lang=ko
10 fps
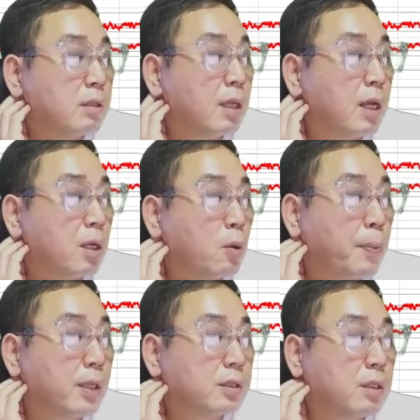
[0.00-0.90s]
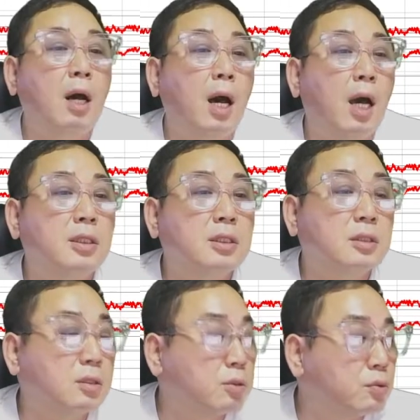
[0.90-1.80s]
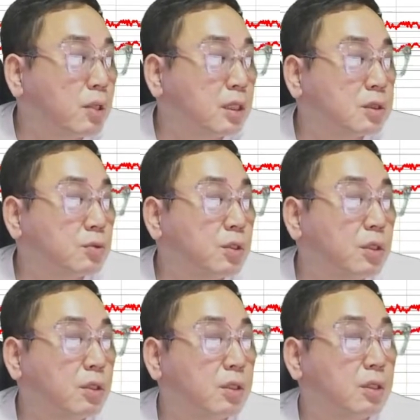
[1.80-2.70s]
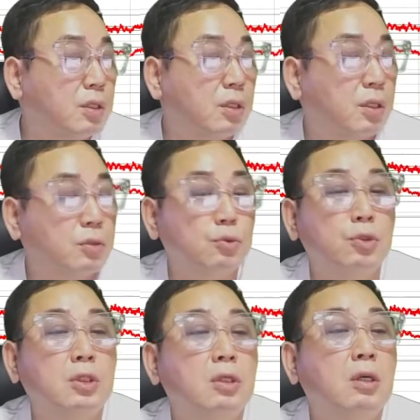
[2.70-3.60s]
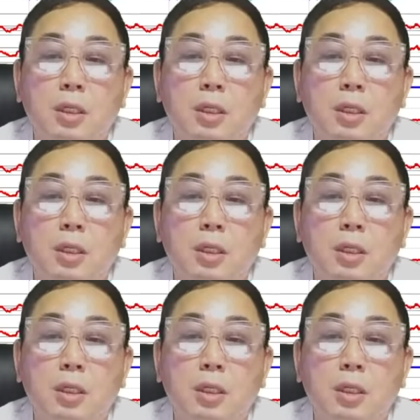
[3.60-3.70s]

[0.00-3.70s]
대한항공 파세요. 하이닉스는 들고 가시고요. 어, 유니드요?